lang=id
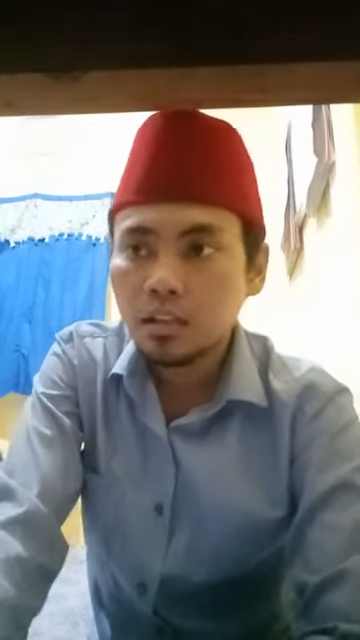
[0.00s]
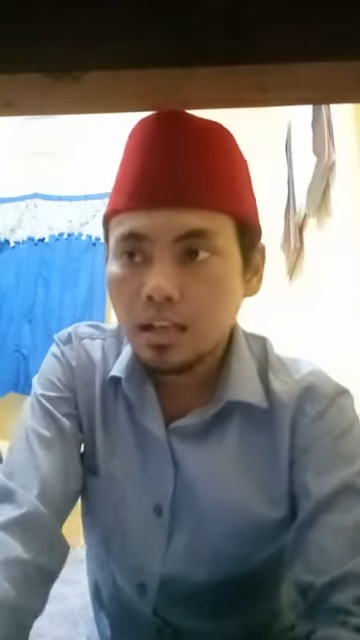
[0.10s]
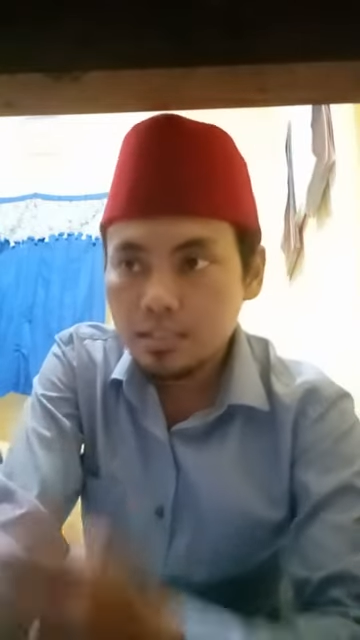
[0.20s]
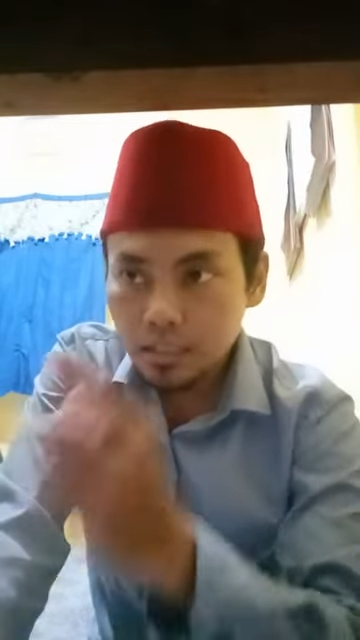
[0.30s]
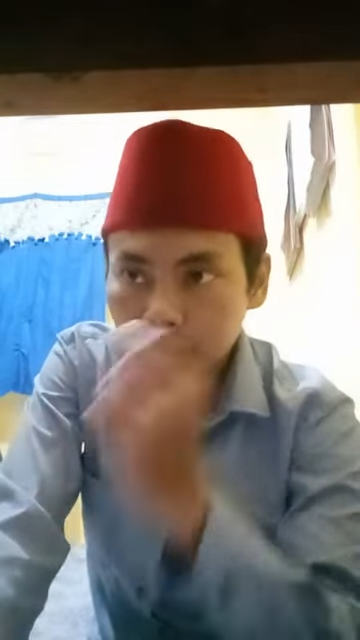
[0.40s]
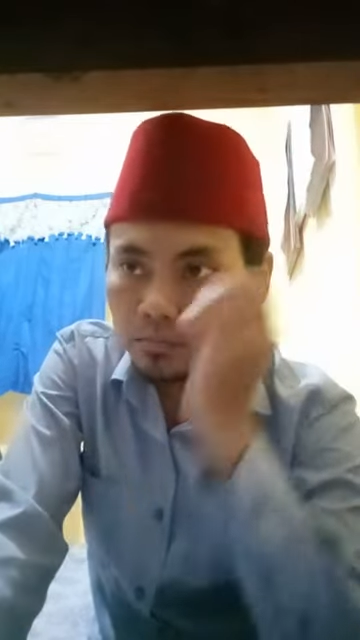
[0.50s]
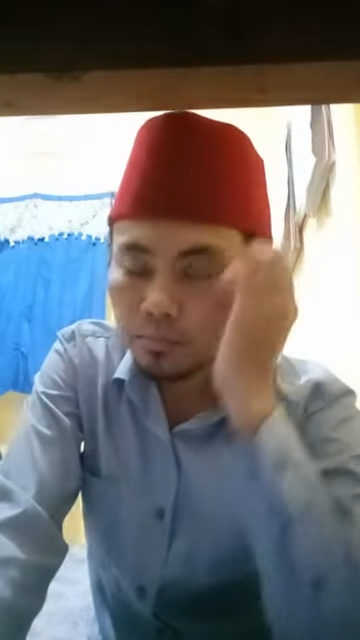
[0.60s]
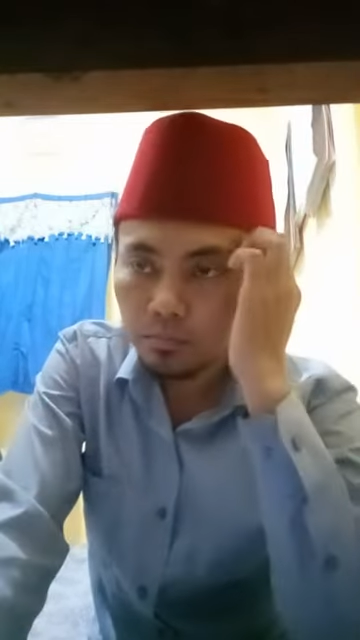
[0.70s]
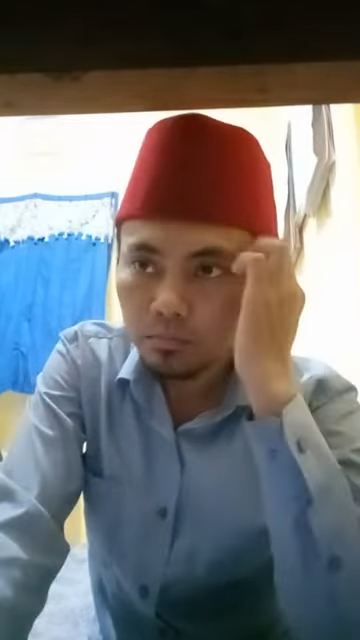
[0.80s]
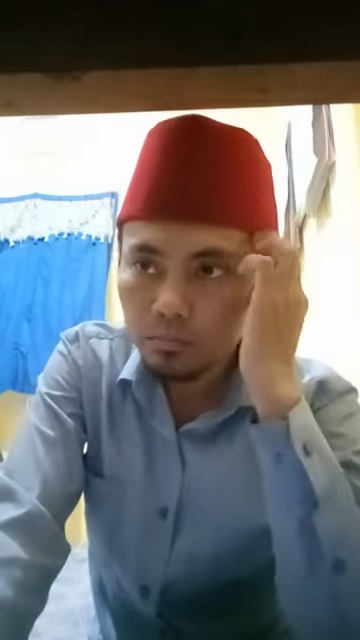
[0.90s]
Hasan,
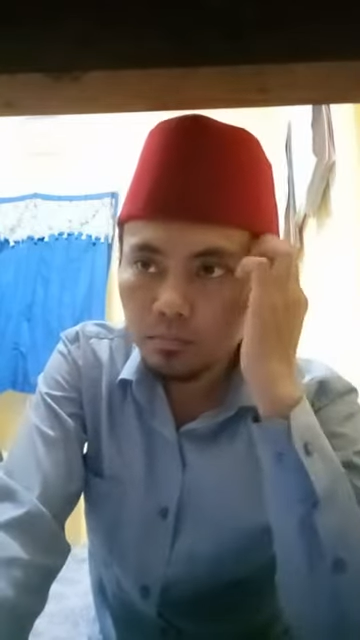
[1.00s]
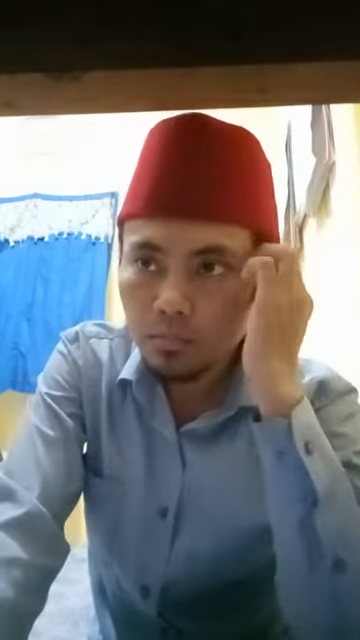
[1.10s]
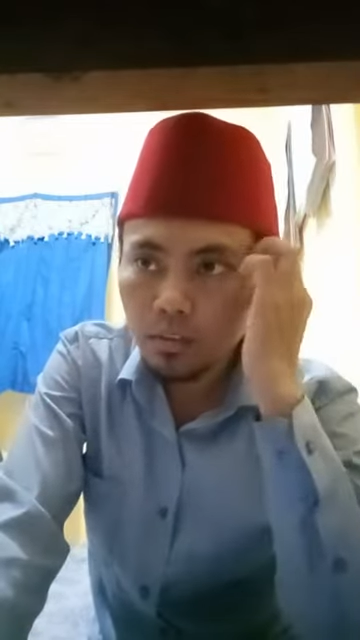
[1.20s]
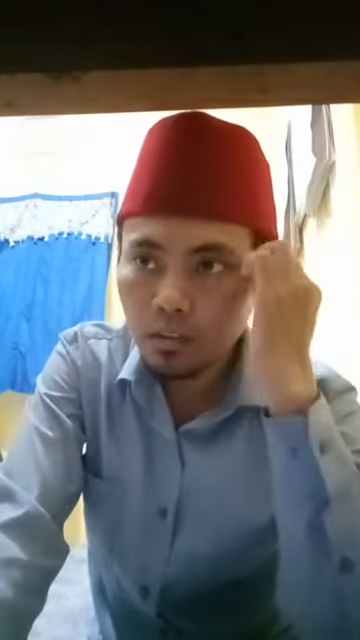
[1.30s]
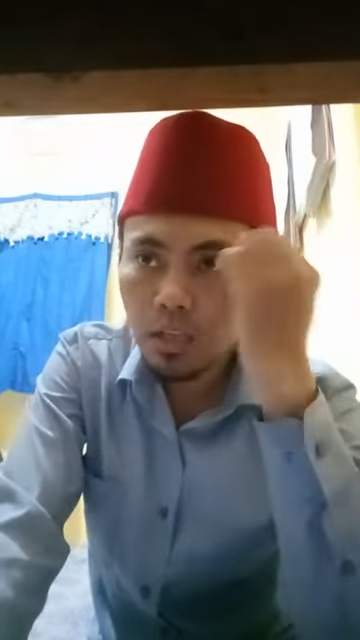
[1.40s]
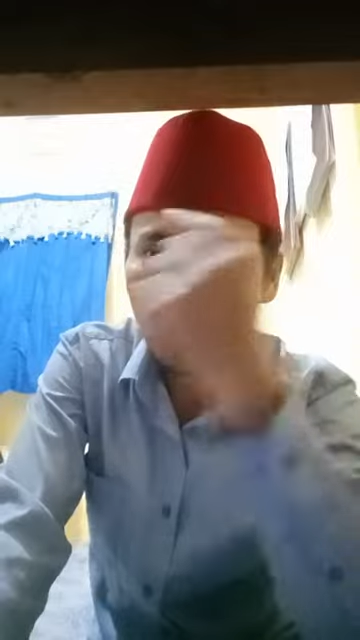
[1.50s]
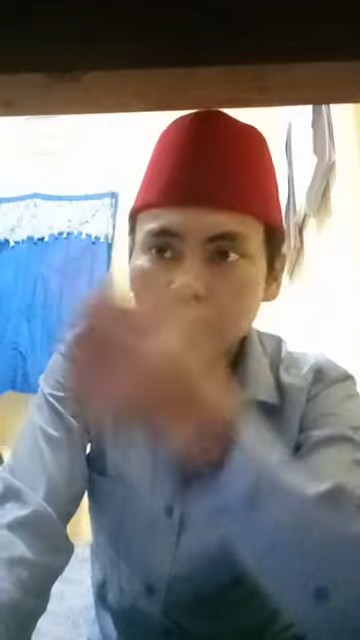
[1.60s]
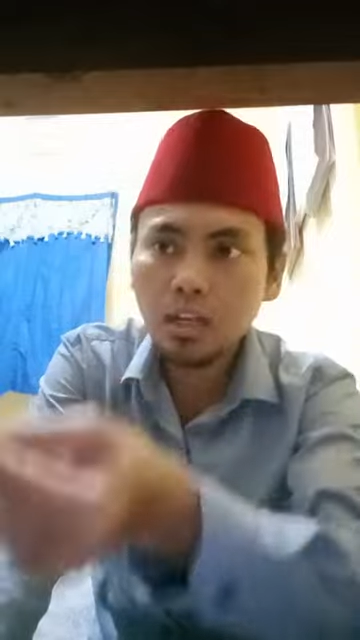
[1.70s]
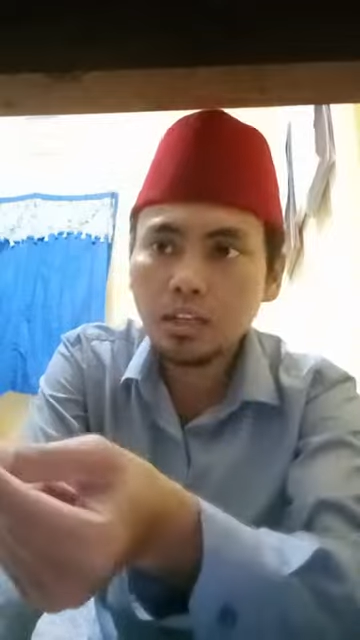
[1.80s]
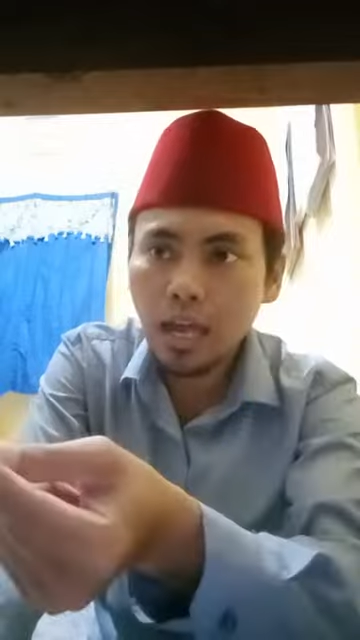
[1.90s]
engkau
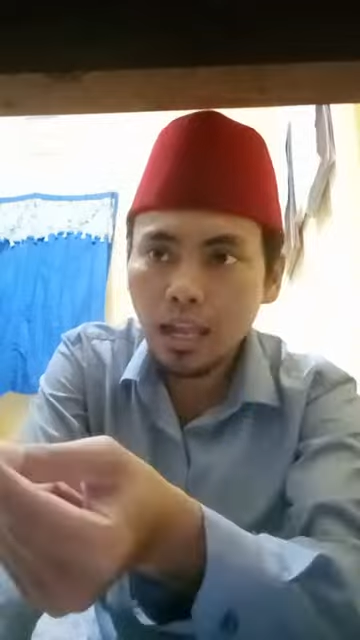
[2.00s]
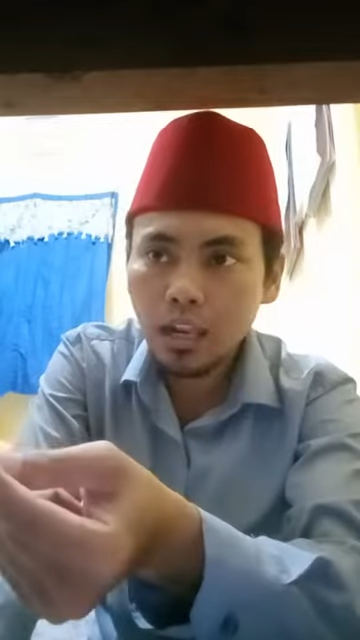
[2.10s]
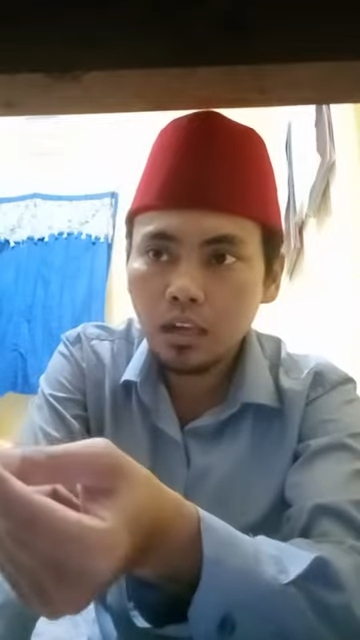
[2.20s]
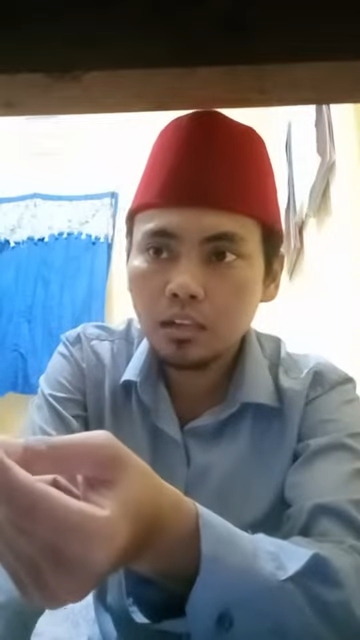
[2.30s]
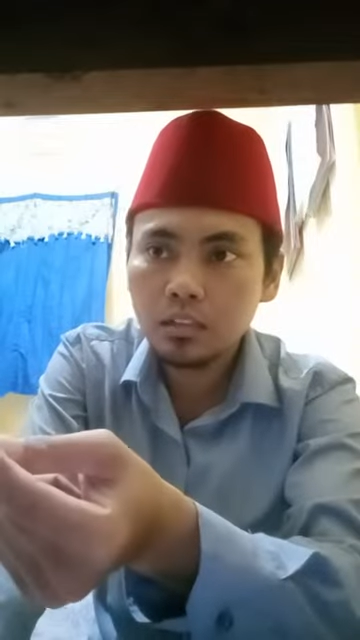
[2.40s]
terkenal